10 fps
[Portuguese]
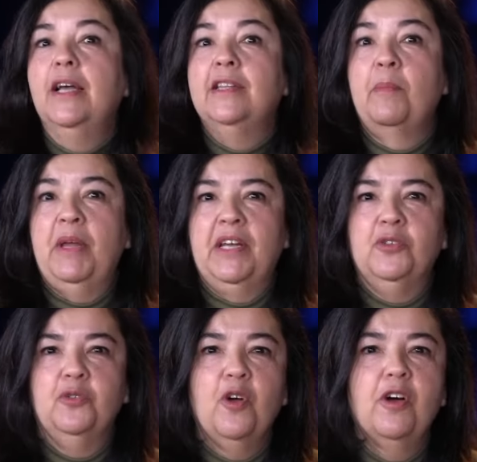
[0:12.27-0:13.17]
na América
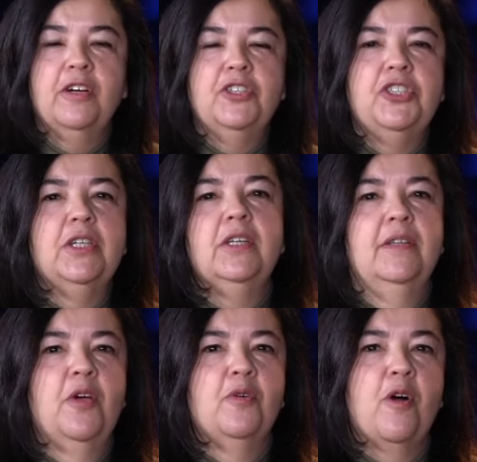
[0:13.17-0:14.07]
do Norte,
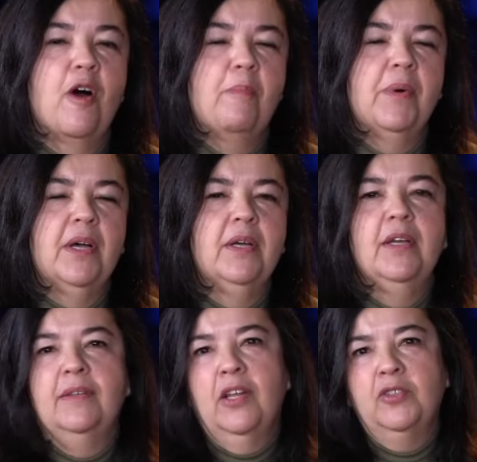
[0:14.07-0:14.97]
na Europa,
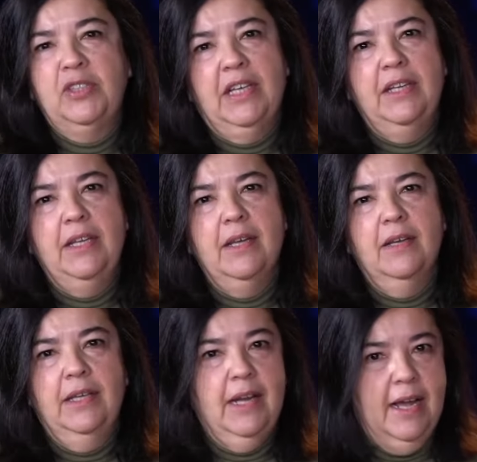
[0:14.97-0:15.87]
na Oceania
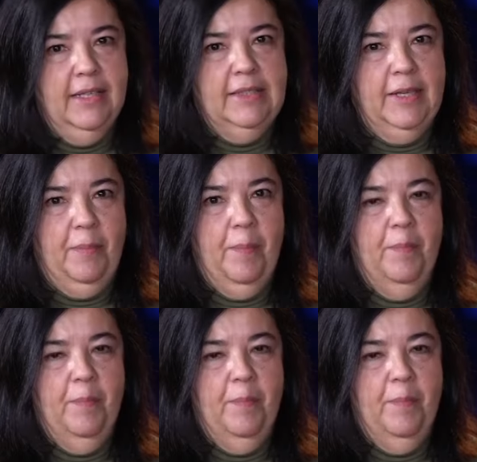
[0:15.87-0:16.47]
e na Ásia.